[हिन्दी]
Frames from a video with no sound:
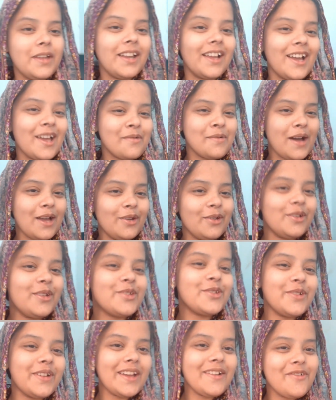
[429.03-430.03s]
मेरे घर वालों ने
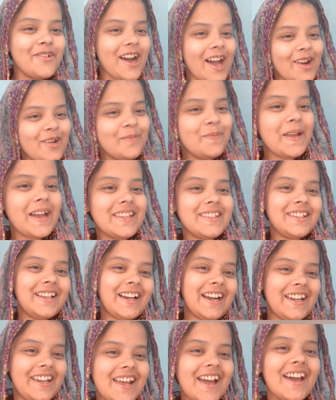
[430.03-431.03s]
जो है वो आलू प्याज
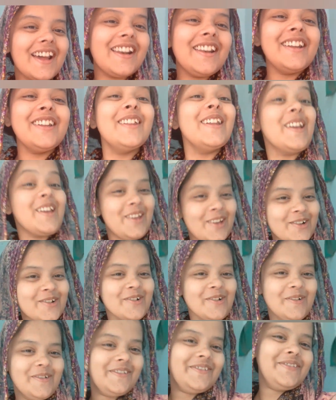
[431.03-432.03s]
इकट्ठा कर लिए थे क्यों
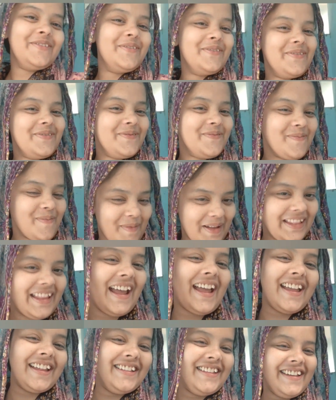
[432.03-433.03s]

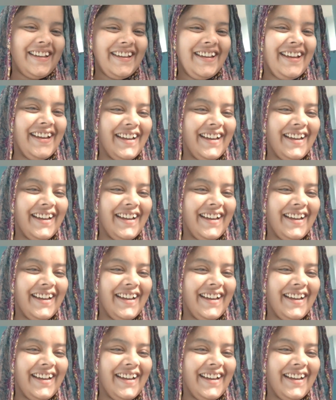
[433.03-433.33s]
बताते